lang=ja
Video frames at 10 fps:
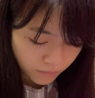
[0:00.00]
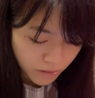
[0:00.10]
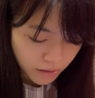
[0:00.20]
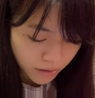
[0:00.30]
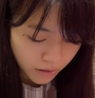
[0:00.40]

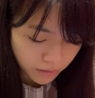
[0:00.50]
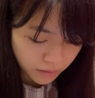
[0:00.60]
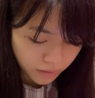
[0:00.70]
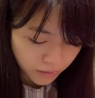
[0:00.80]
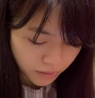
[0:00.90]
めっちゃ悪
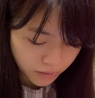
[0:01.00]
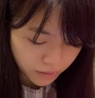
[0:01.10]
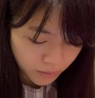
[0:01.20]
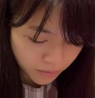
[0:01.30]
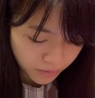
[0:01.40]
くない
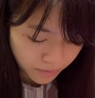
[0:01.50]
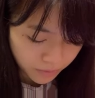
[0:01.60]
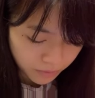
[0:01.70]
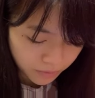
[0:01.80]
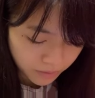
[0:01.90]
そん
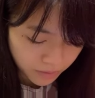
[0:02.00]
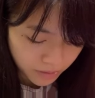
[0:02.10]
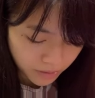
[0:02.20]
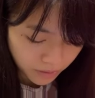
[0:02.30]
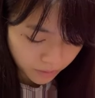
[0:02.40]
なもん
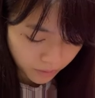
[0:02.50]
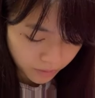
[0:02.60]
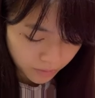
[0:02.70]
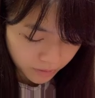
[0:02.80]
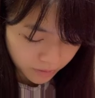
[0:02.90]
新作
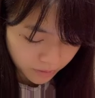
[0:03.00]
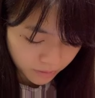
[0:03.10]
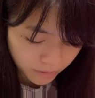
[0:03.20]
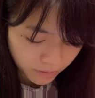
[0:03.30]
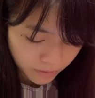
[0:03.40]
アニメって
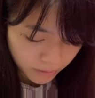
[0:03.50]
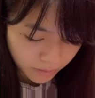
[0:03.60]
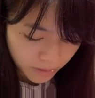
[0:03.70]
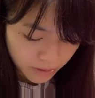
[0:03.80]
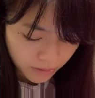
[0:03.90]

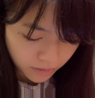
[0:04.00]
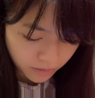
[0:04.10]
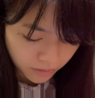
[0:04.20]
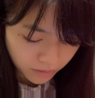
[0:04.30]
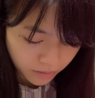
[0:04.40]
めっちゃあ
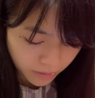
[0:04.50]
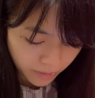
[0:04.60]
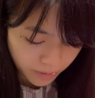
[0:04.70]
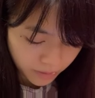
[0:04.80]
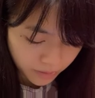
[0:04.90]
んなや
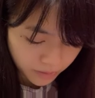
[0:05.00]
べえ